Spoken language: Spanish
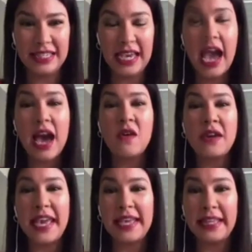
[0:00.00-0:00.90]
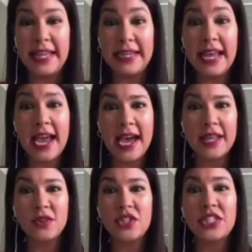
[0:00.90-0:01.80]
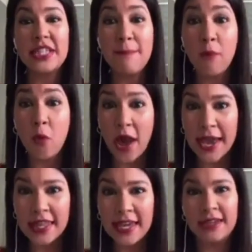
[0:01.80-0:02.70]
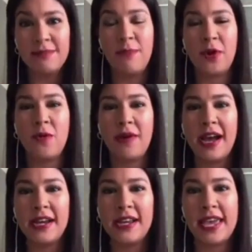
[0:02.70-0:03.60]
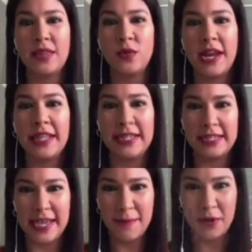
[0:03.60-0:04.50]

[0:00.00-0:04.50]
aunque estén dejados, sí pueden probar que durante el tiempo que